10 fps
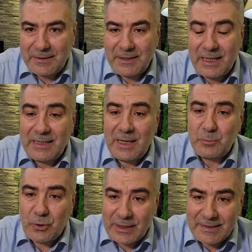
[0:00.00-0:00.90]
هذه
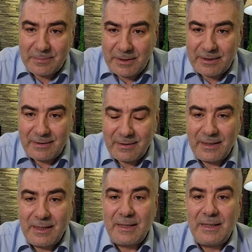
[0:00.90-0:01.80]
الايام ويصبر
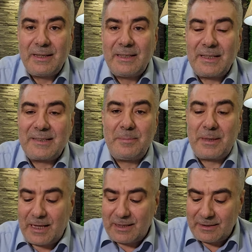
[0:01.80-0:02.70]

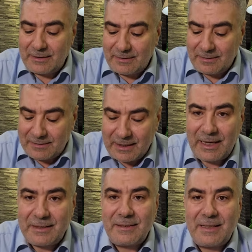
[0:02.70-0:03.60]
يصبر على
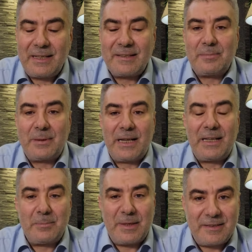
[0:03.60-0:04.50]
طاعه الله يصبر
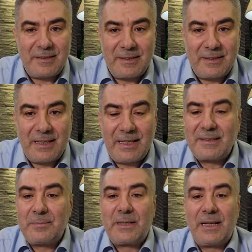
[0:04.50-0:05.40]
على معصيه الله
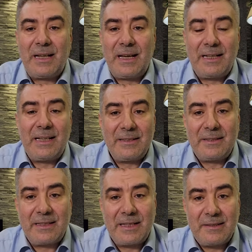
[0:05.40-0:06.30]
يصبر على
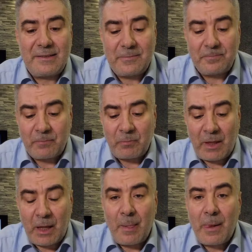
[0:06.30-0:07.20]
اذى الناس
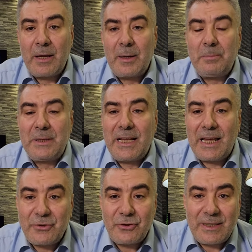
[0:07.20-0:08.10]
من
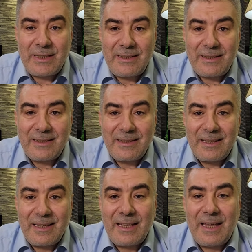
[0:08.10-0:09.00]
اجل
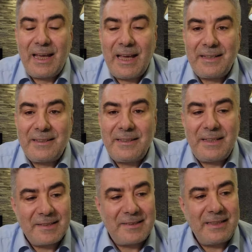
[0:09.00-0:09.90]
ان
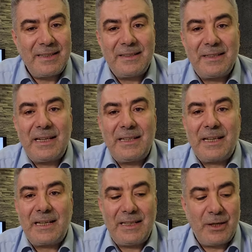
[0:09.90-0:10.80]
يصل
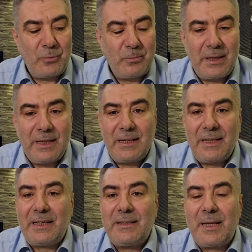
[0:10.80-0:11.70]
لذلك اليوم
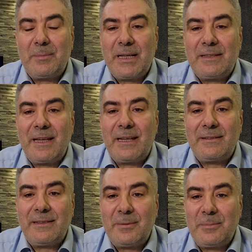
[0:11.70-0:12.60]
عندما
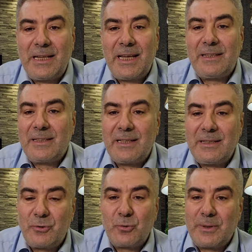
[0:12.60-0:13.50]
تاتي الملائكه
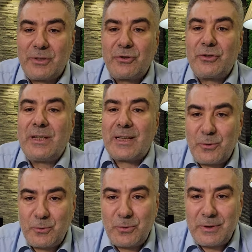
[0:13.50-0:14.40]

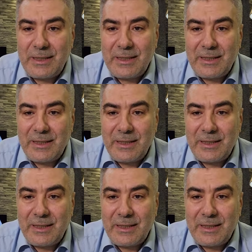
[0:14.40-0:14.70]
لتبشره